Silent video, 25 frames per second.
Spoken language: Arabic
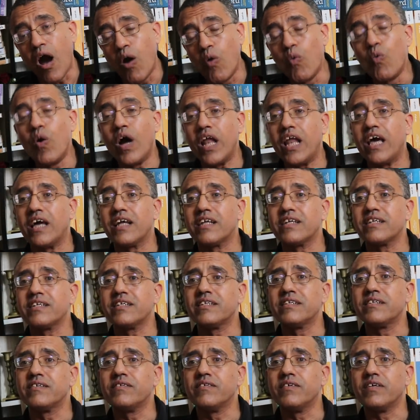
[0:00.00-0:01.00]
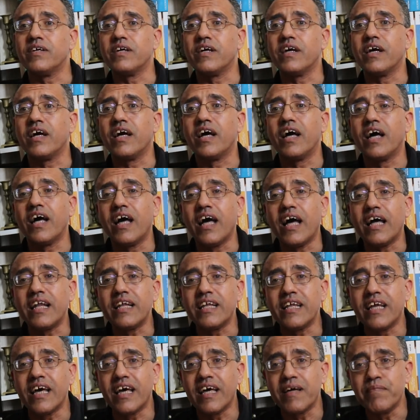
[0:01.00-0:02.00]
أولا آه،
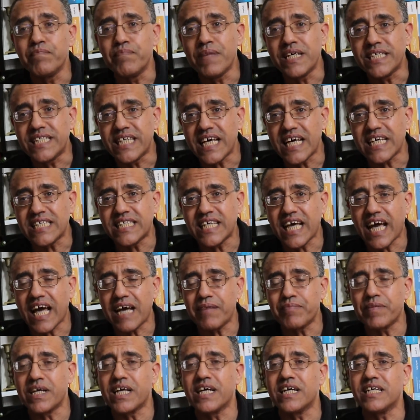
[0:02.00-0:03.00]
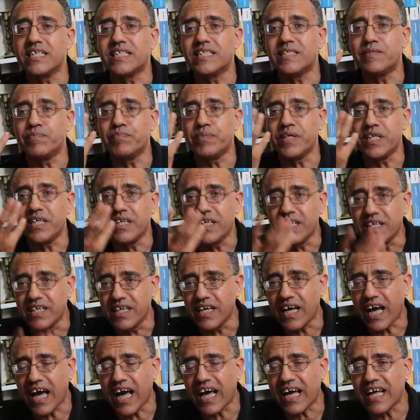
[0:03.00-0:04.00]
أن مساس حماس
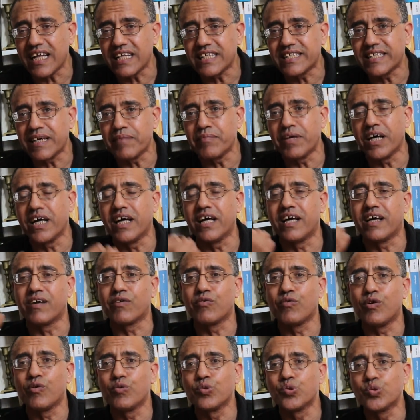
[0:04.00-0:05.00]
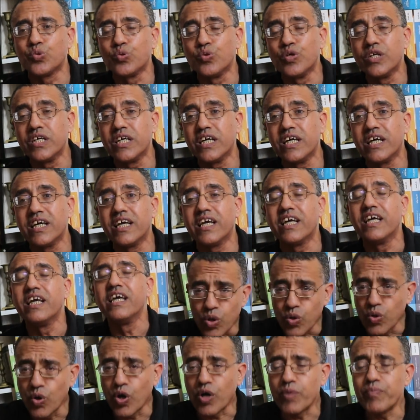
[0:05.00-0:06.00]
بحقل تمار ووصول
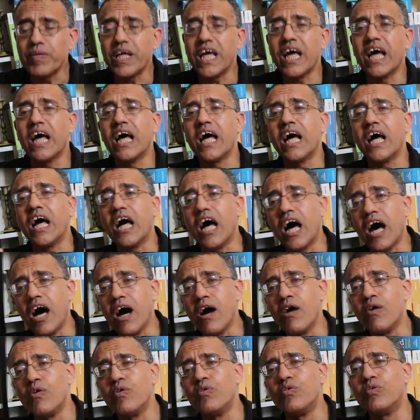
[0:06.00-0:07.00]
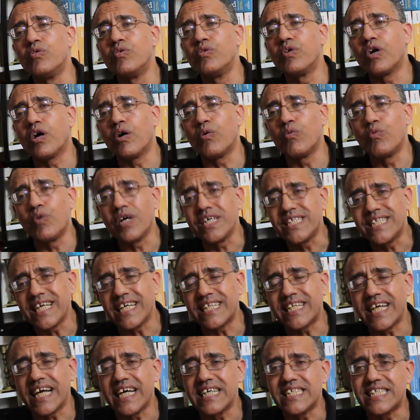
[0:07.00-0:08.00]
لغمها أو
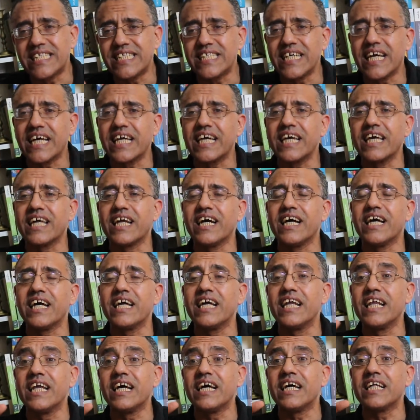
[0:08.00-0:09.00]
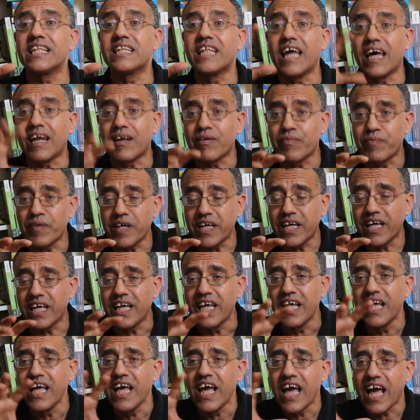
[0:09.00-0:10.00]
غواصتها الصغيرة إلى ضرب
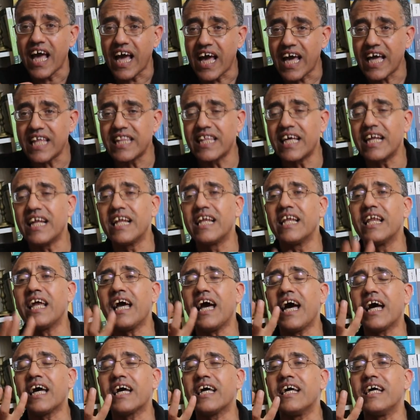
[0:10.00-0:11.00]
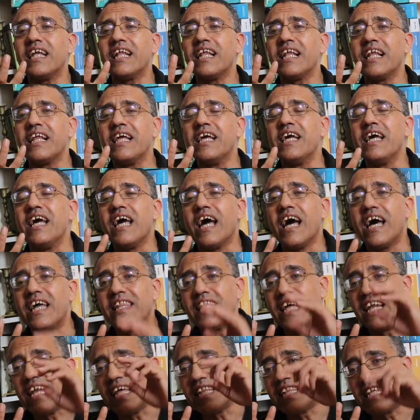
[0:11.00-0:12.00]
هذا الحقل
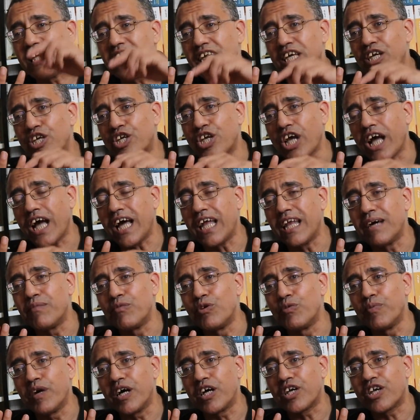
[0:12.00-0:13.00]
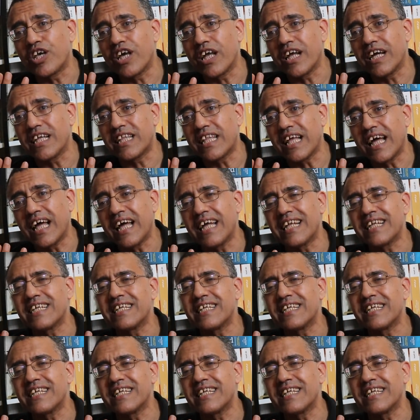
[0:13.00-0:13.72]
هذا الذي جعل مباشرة